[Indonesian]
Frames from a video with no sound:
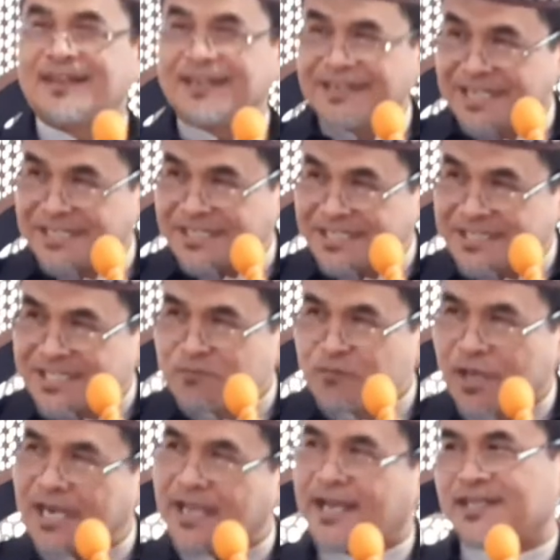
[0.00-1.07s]
Dan kita
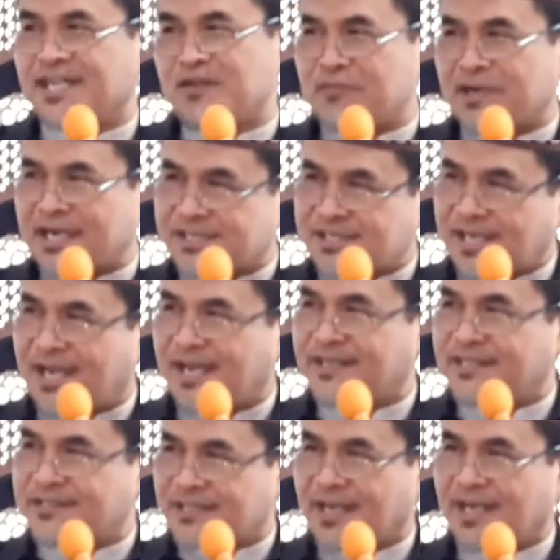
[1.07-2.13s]
melihat dan merasakan
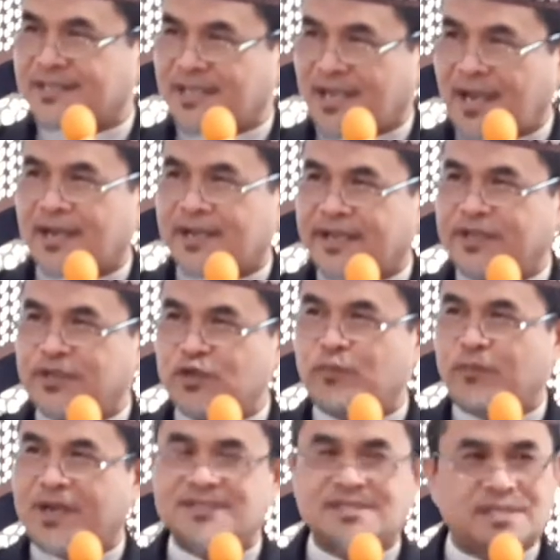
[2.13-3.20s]
di tengah-tengah
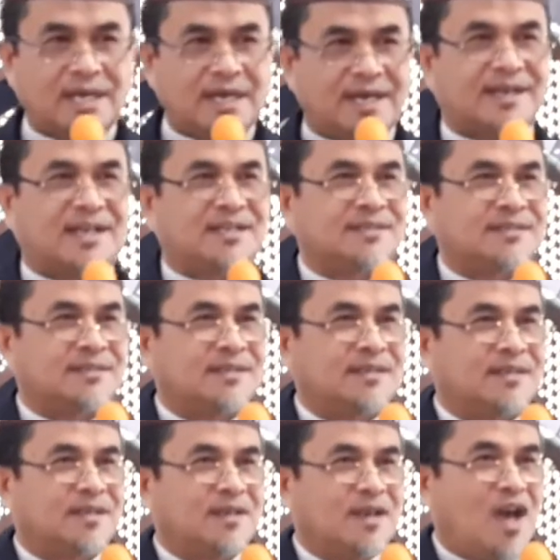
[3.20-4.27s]
kehidupan sekarang.
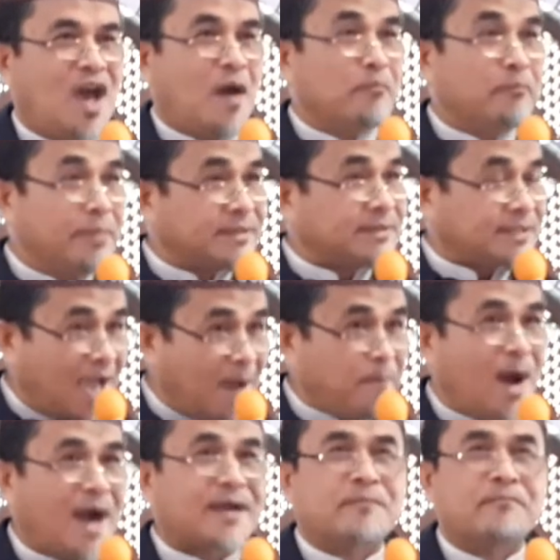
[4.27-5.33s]

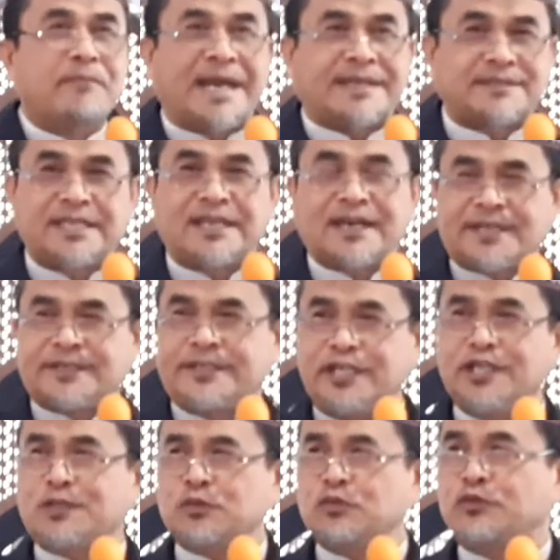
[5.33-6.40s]
Betapa kebatilan
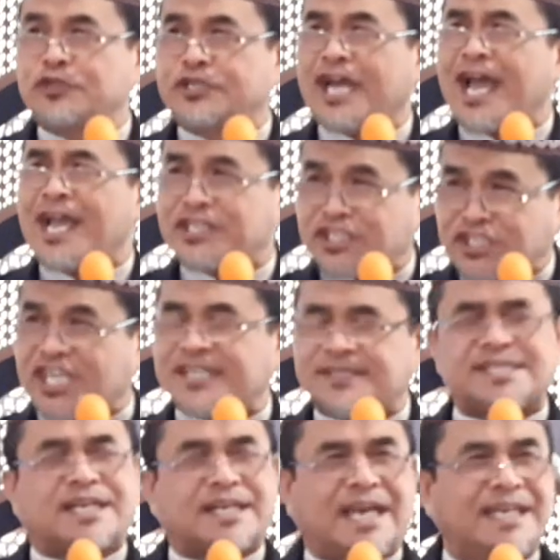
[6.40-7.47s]
itu dahsyat
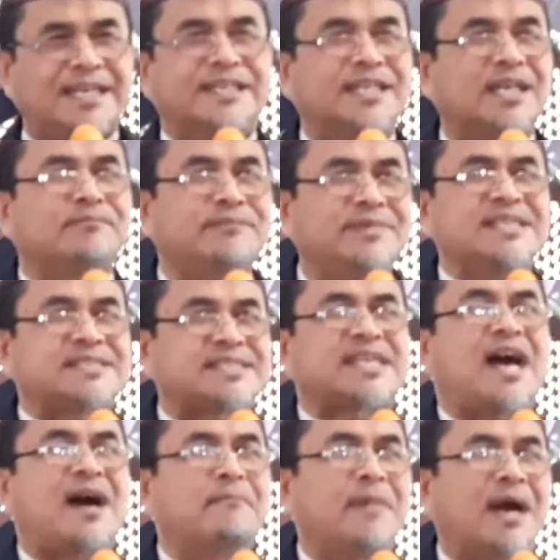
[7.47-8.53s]
sekali dan
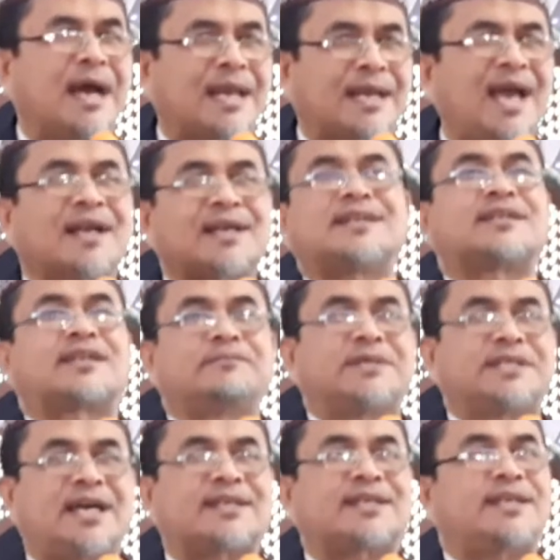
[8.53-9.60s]
bisa mengalahkan
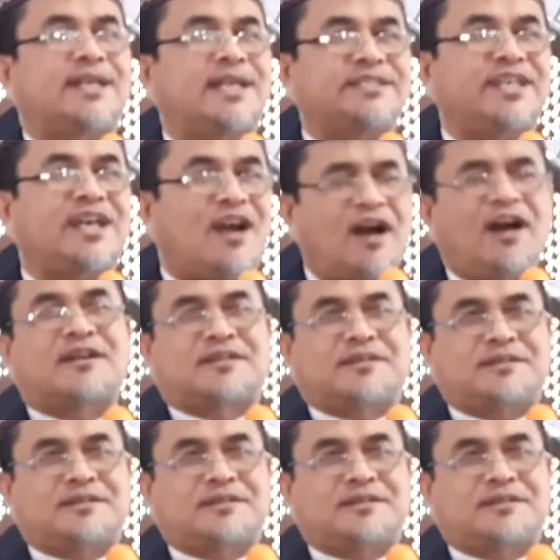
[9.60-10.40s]
kebenaran dan yang hak.